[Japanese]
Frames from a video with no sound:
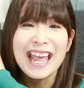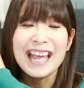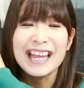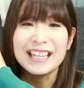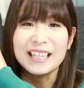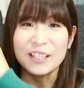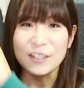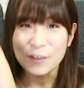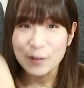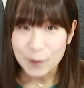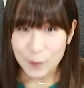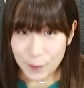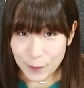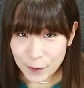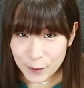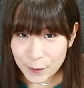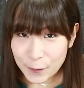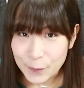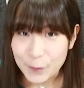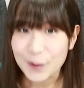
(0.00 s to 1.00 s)
イエーイ、えー、ど
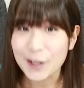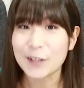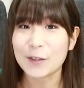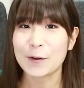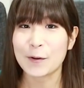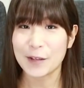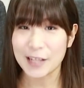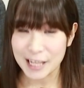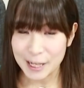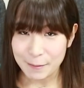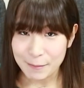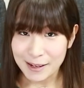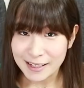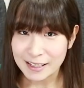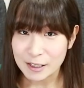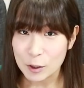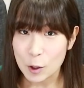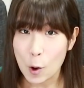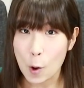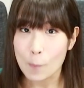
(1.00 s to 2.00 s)
ういうことかと言い
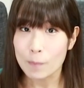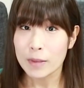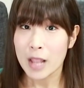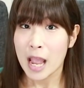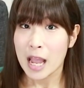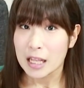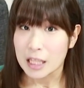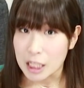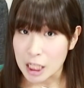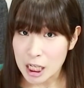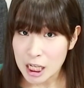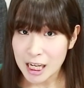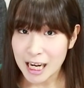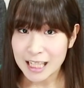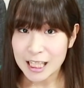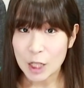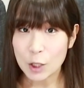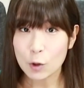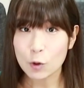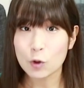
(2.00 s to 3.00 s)
ますと、新
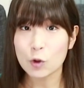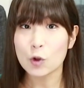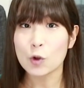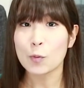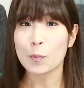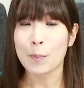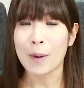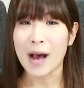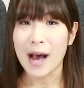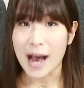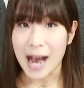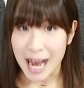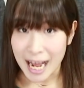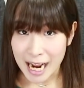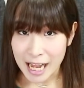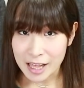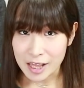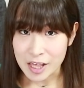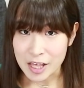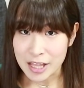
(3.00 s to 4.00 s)
潟のスーパー
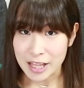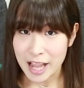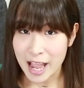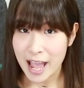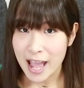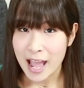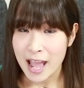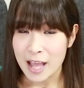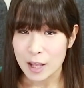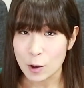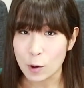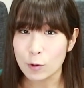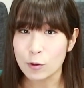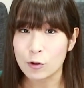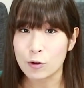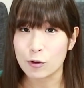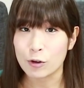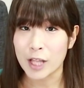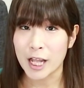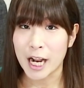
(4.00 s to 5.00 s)
原市でよ
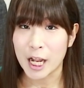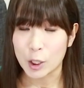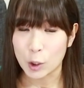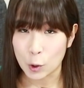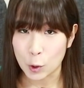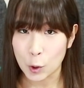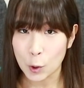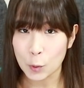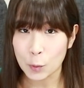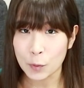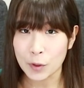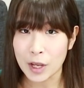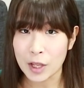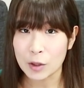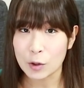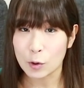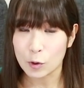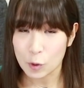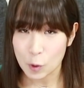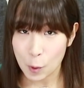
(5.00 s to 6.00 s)
んじゅうなな都道府
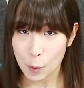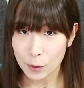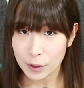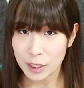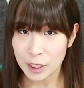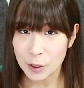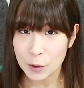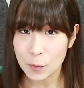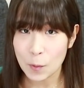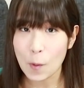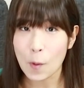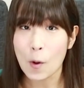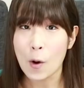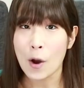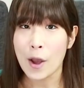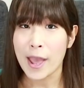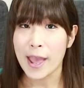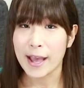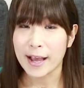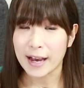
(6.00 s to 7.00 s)
県の商品
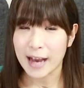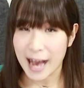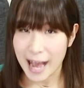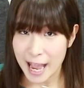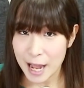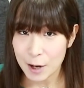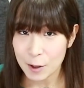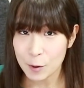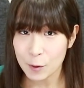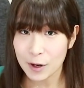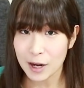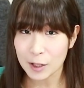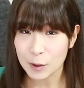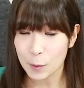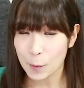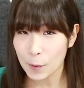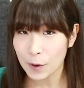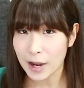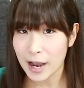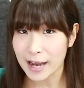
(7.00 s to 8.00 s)
を買えるのか
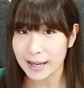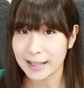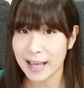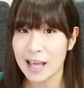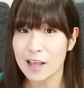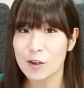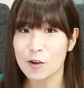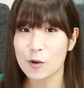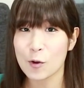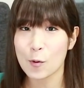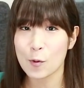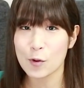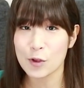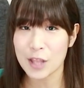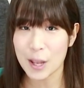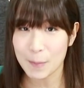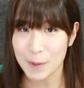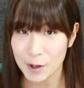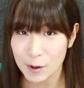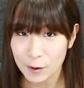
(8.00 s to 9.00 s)
どうか検証
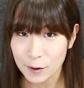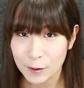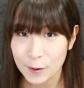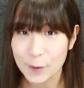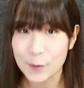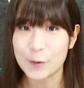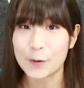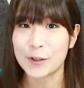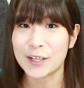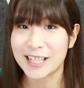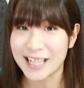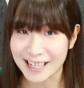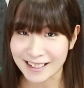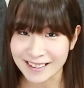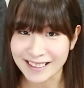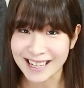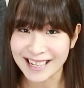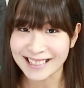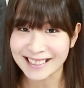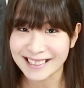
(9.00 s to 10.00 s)
してみるという
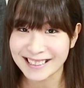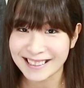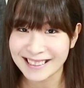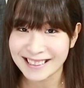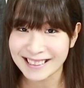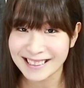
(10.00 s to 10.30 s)
企画です。